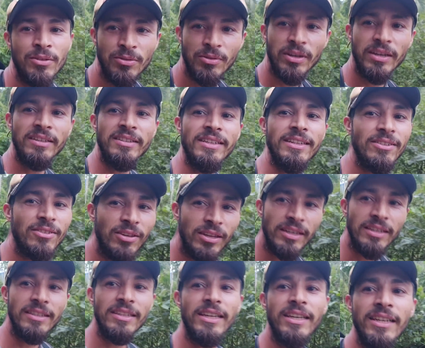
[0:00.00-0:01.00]
Nós é
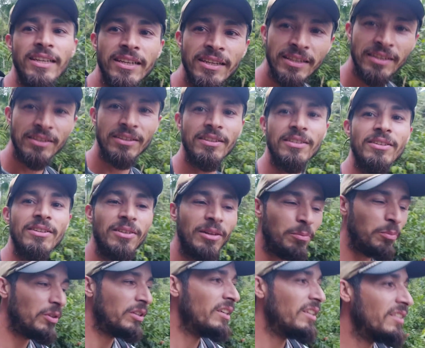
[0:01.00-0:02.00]
nós, né?
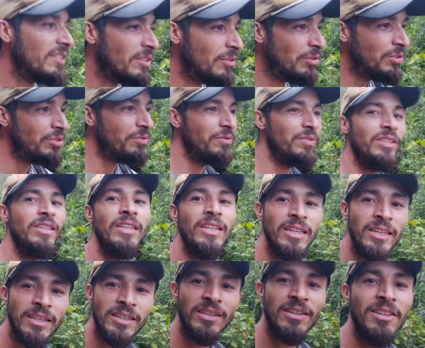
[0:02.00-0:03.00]
A proteção
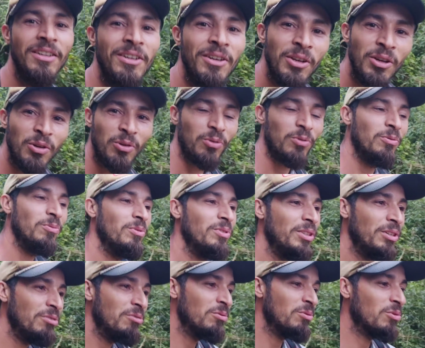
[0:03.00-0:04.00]
divina, com
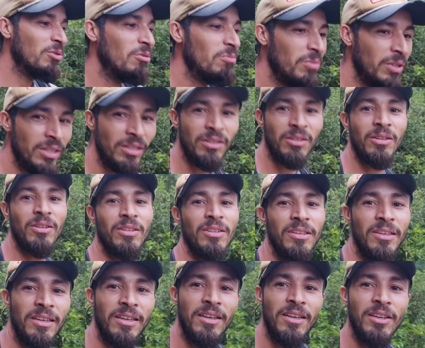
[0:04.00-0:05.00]
Deus no comando.
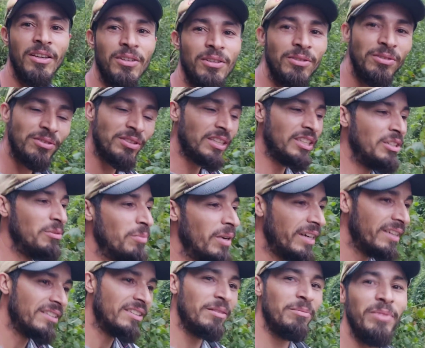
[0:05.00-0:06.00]
E os
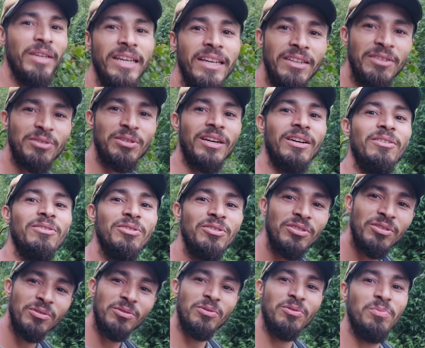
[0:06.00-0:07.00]
animais também,
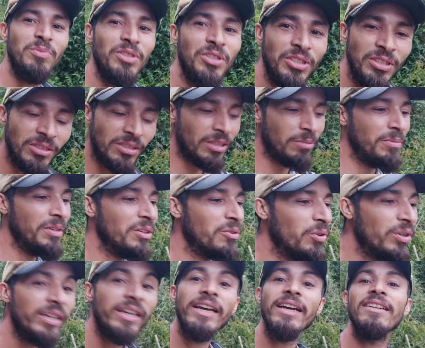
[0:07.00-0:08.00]
os, os bichinhos também
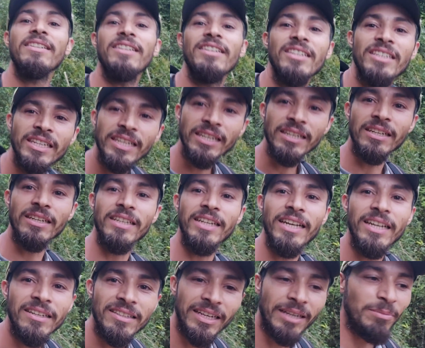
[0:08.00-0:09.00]
conhecem a gente,
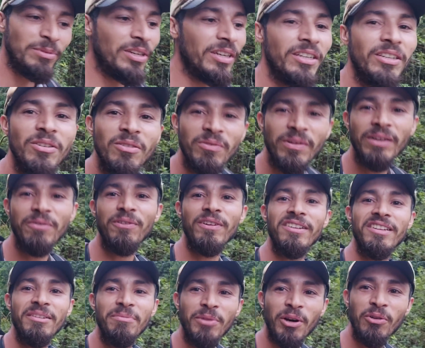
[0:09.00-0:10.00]
né? Sabe que a gente não vai
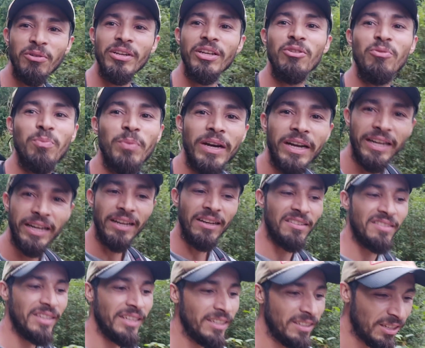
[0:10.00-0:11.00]
fazer mal nenhum para
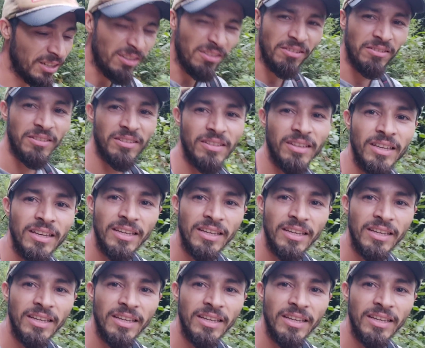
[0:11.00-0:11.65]
eles, né? Então,